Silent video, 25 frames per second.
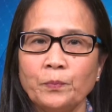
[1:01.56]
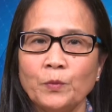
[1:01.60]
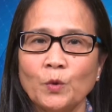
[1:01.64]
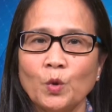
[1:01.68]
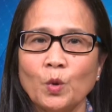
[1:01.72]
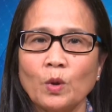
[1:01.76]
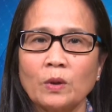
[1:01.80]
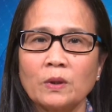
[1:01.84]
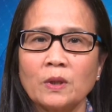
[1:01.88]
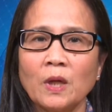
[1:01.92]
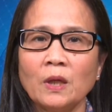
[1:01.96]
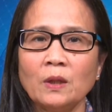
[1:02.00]

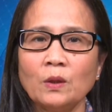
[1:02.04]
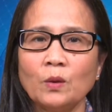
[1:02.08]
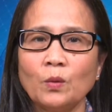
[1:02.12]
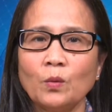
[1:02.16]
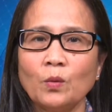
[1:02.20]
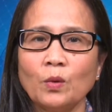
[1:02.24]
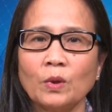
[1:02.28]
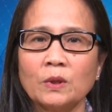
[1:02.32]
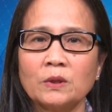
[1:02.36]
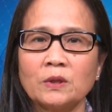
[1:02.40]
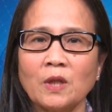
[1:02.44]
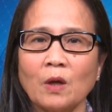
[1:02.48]
thuộc đất
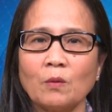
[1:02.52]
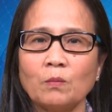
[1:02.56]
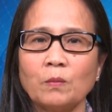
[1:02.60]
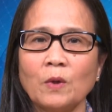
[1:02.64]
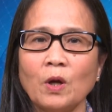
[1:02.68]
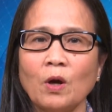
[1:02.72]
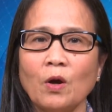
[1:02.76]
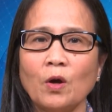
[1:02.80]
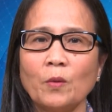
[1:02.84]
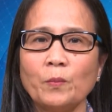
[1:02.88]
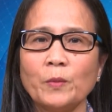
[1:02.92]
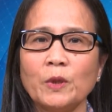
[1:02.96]
của Tổng
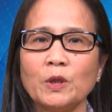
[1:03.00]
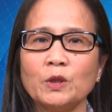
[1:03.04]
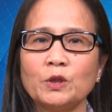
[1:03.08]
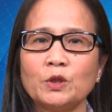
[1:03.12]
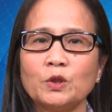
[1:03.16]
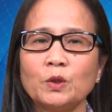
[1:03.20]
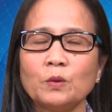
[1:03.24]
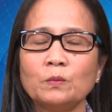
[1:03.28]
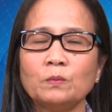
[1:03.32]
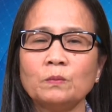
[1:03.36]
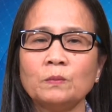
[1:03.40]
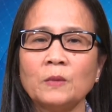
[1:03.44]
kho miền
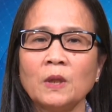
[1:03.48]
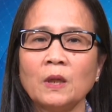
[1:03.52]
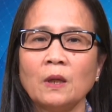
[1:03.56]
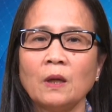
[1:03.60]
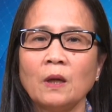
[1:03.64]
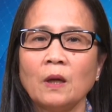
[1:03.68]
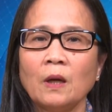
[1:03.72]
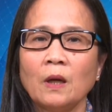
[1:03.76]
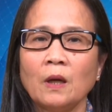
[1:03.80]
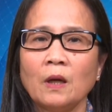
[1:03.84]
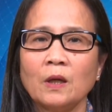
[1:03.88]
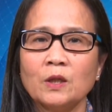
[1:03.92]
Trung
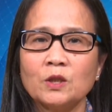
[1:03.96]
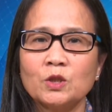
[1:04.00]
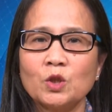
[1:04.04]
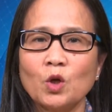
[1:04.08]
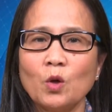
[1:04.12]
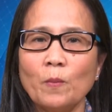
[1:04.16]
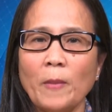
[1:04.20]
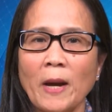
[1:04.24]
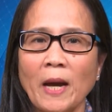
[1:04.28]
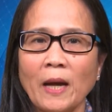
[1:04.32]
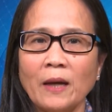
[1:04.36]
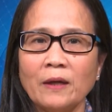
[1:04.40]
ở
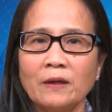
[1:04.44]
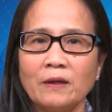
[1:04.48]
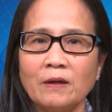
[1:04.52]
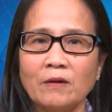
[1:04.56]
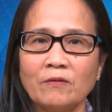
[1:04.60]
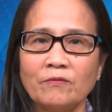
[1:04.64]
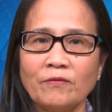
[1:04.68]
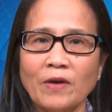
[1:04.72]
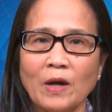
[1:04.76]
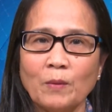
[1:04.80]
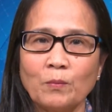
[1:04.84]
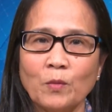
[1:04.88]
số 3
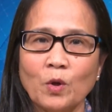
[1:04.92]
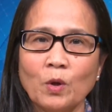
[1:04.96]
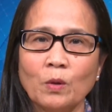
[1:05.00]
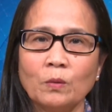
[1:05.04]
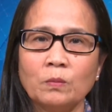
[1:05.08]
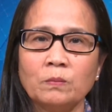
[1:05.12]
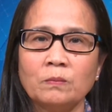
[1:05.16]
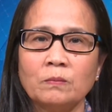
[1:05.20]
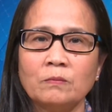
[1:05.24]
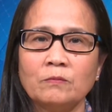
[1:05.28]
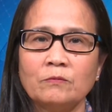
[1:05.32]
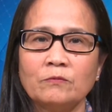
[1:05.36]
đường Phạm
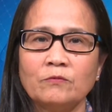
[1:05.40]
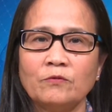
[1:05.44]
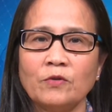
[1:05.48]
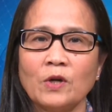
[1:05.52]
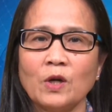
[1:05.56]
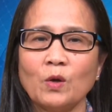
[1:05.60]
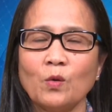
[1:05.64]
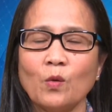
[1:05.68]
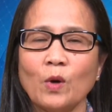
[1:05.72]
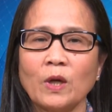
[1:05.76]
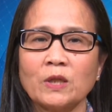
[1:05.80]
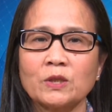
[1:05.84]
Hùng,
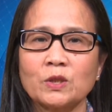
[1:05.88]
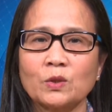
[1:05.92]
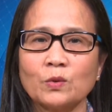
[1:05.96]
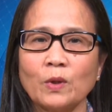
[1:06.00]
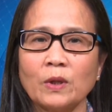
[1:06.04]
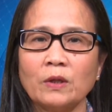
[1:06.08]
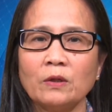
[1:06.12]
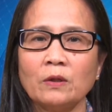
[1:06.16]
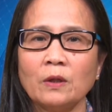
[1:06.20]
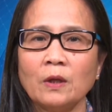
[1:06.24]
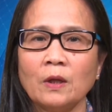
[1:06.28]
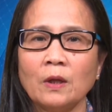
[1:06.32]
phường Hòa
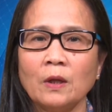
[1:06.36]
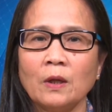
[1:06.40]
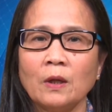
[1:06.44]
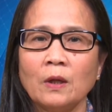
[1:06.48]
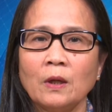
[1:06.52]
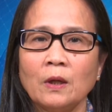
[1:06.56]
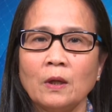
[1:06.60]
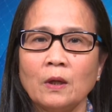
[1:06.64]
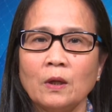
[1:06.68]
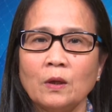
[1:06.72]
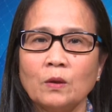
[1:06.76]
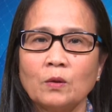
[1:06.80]
Xuân,
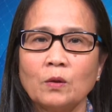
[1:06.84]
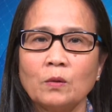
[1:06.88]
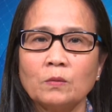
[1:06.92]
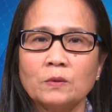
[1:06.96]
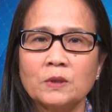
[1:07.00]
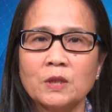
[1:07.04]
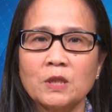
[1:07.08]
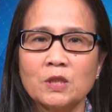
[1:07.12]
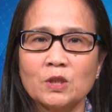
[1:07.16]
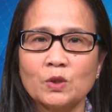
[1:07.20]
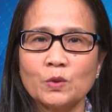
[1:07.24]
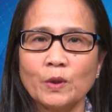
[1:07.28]
cùng
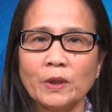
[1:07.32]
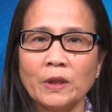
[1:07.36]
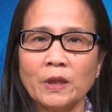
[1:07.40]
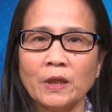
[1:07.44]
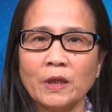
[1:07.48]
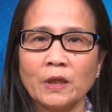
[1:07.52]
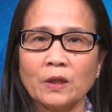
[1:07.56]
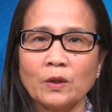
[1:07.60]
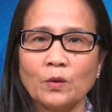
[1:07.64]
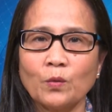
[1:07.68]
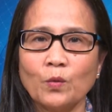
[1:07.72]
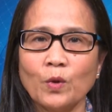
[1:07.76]
sự xuất
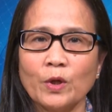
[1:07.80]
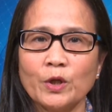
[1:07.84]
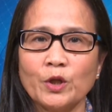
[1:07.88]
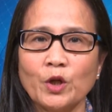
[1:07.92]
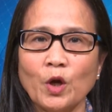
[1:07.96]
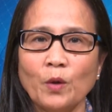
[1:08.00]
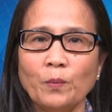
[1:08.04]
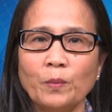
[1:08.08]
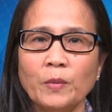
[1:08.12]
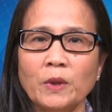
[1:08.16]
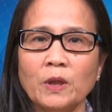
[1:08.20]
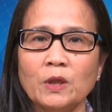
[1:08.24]
hiện của
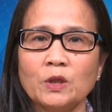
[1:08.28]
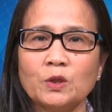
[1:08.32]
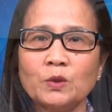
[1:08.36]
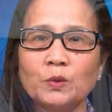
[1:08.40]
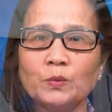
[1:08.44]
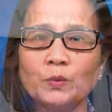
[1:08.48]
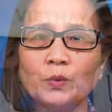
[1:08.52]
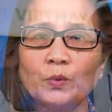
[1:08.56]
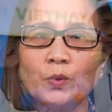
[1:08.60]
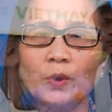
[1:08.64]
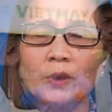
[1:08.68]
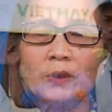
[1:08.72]
nhóm người
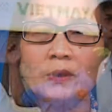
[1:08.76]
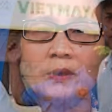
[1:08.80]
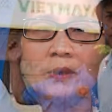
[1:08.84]
Trung Quốc